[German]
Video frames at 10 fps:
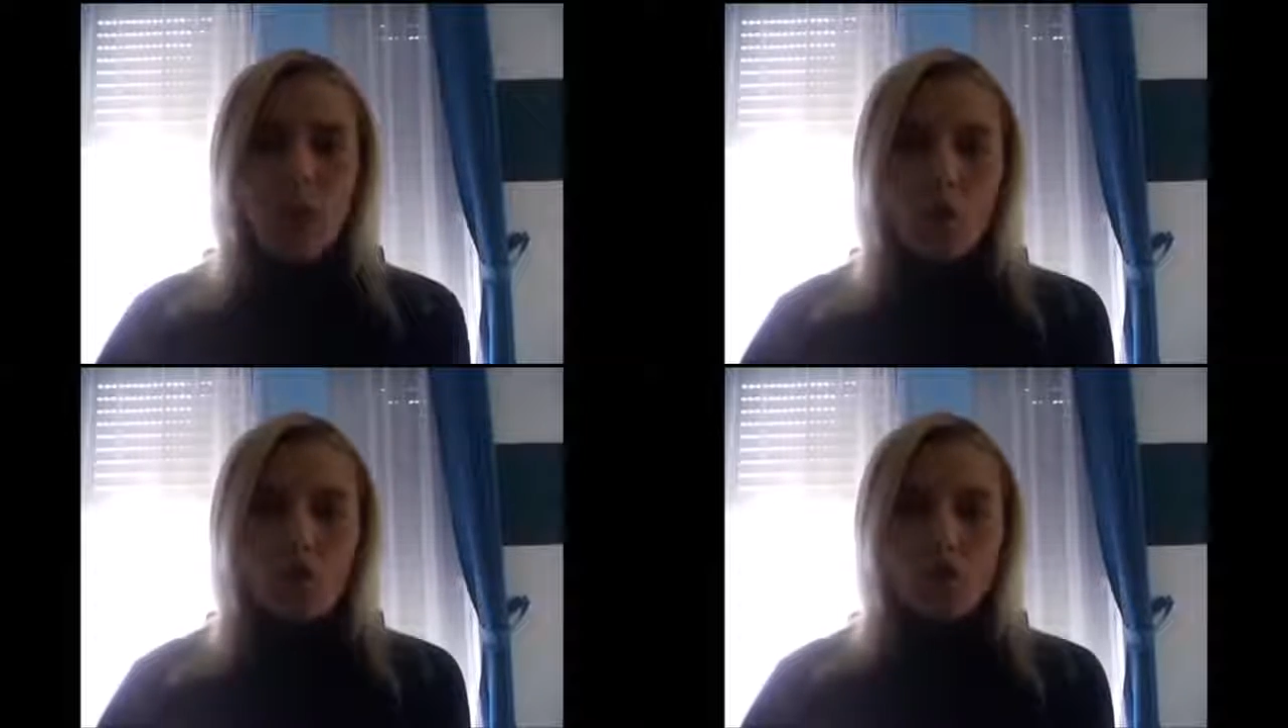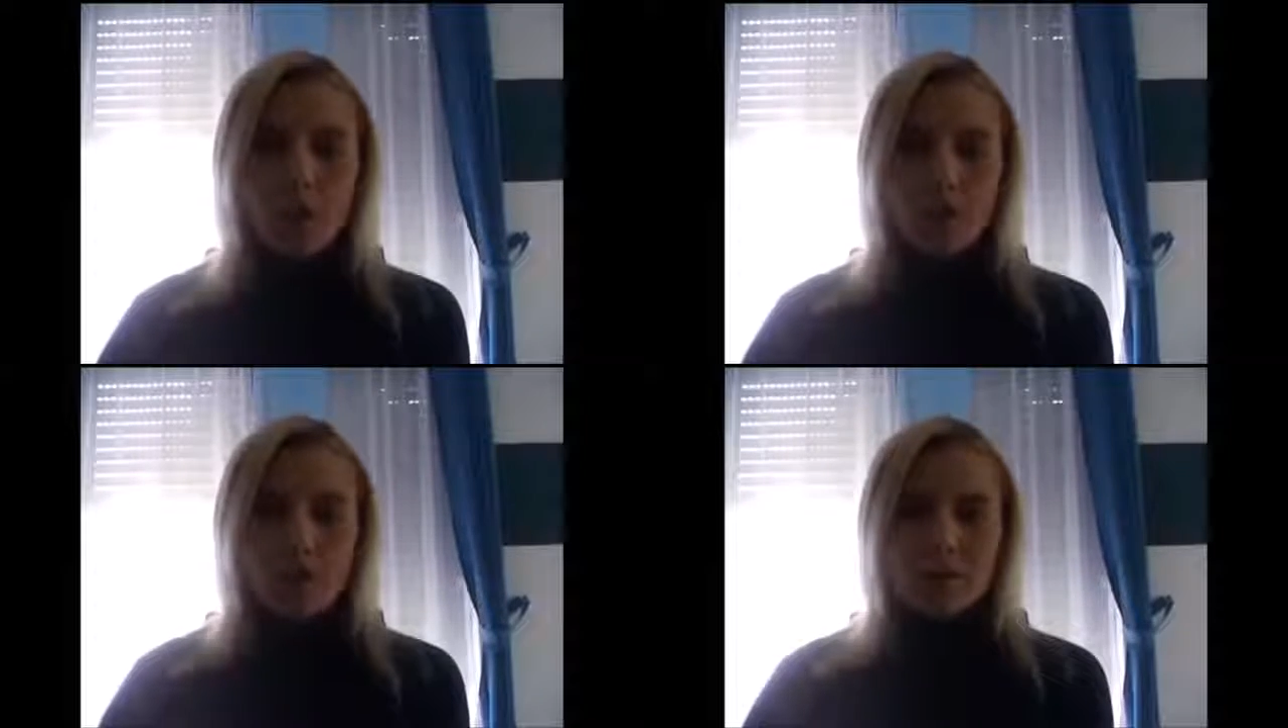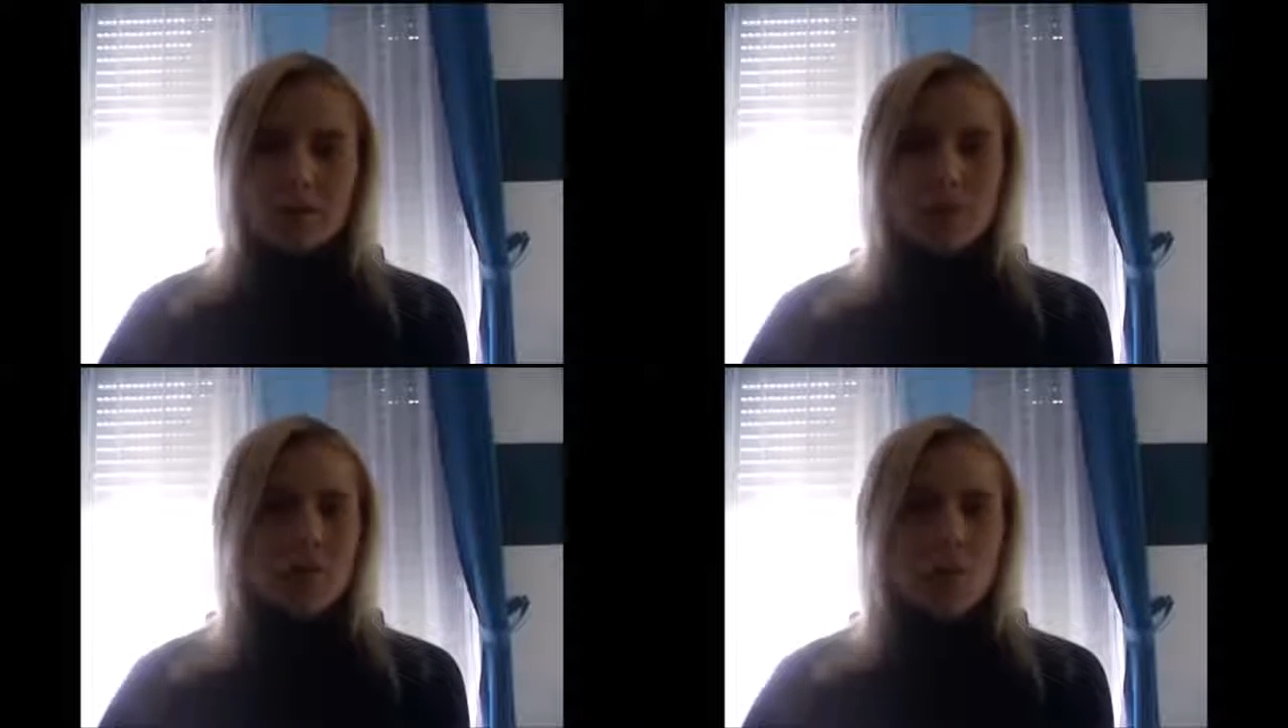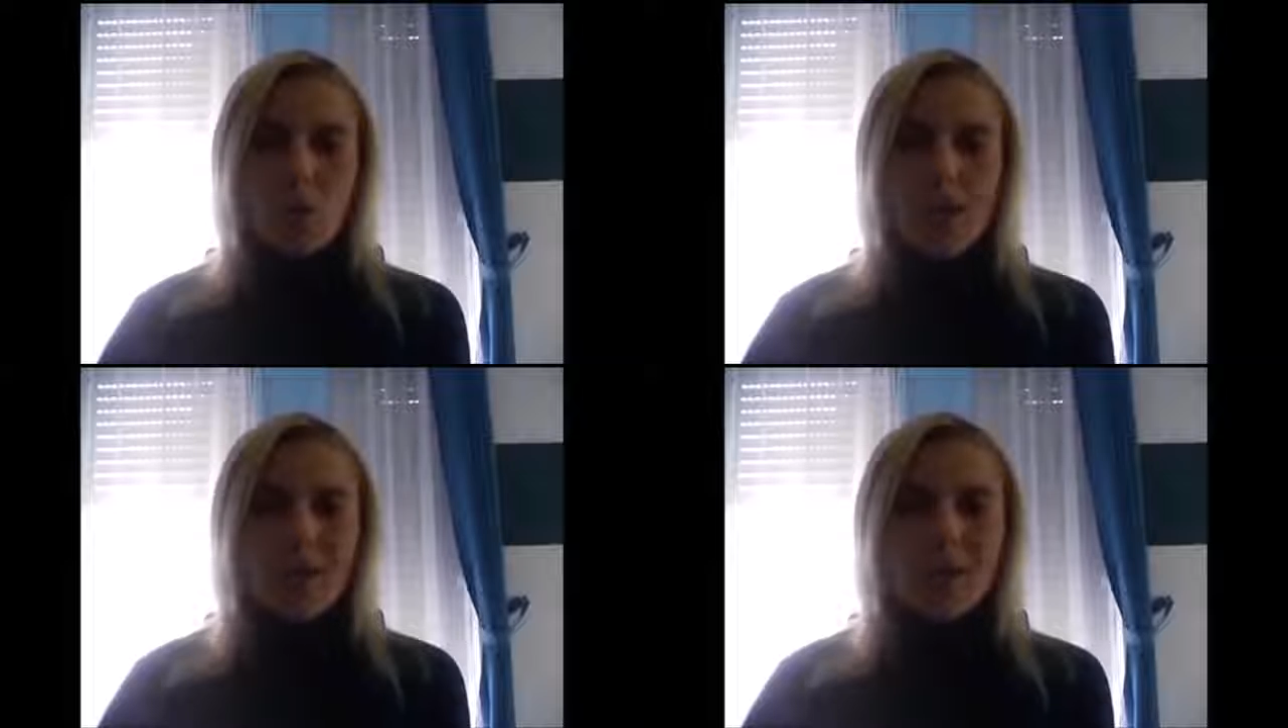mal aufwachen. Es gibt
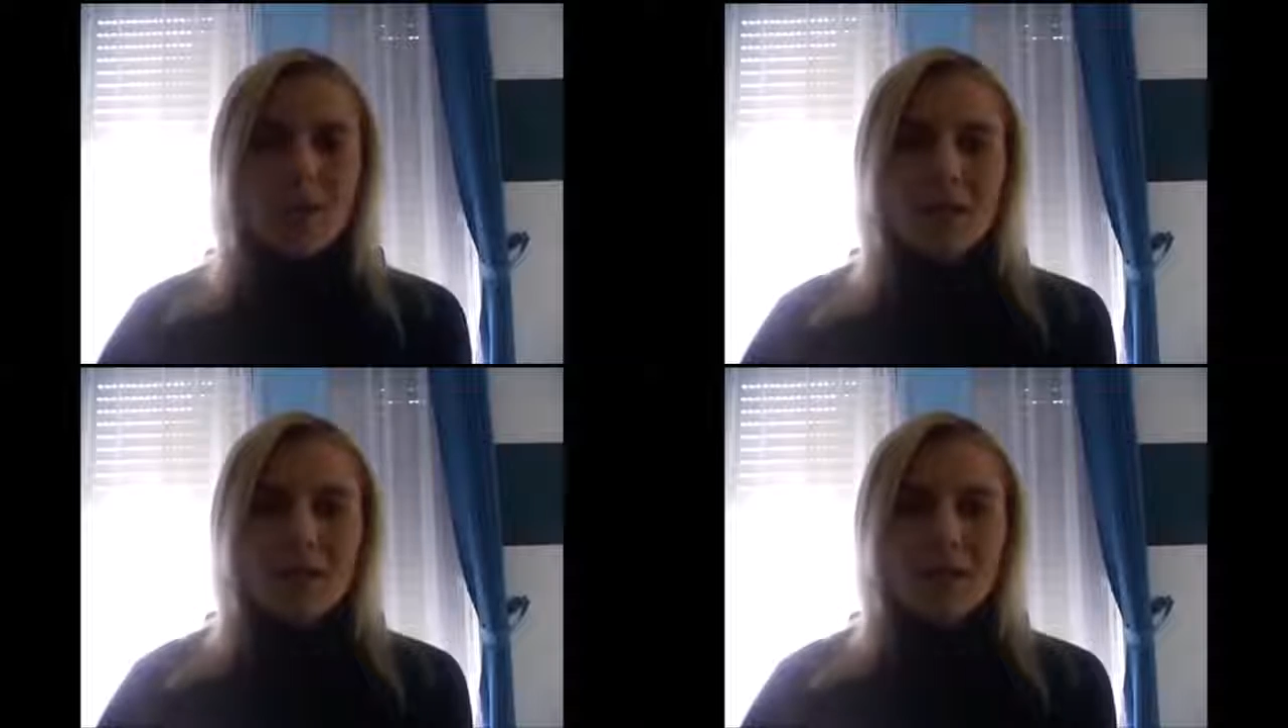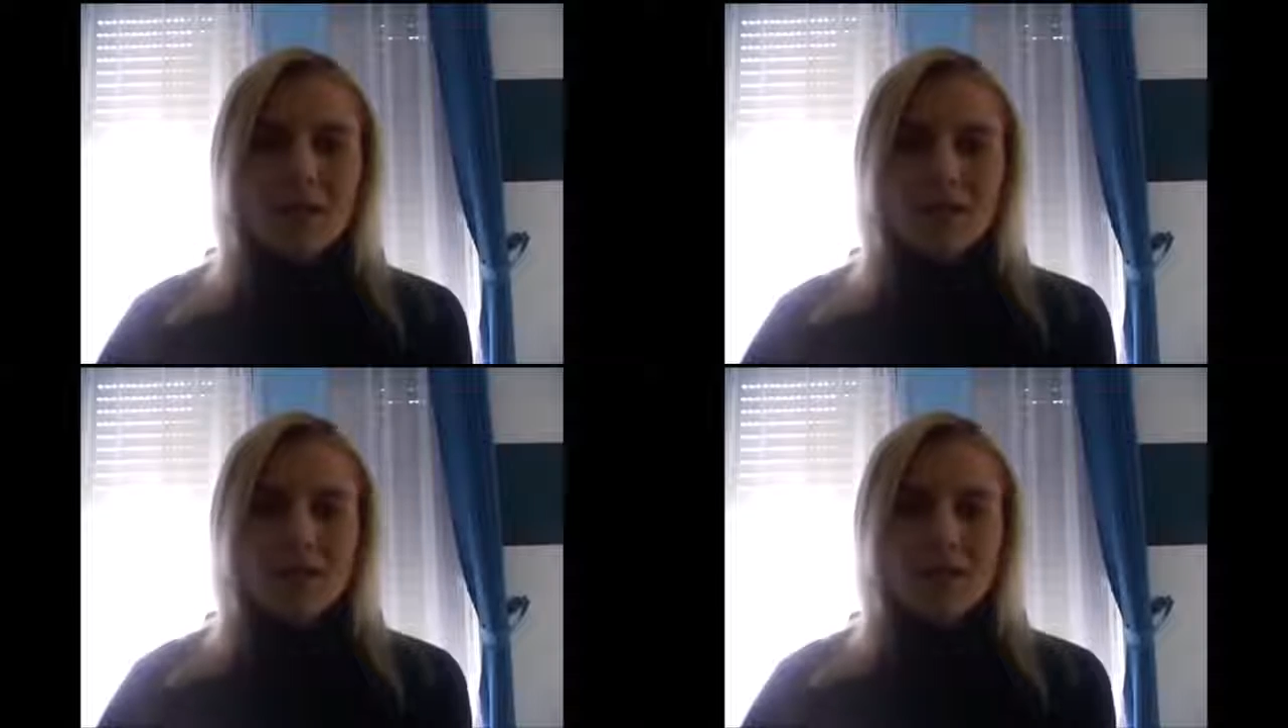auch andere Länder,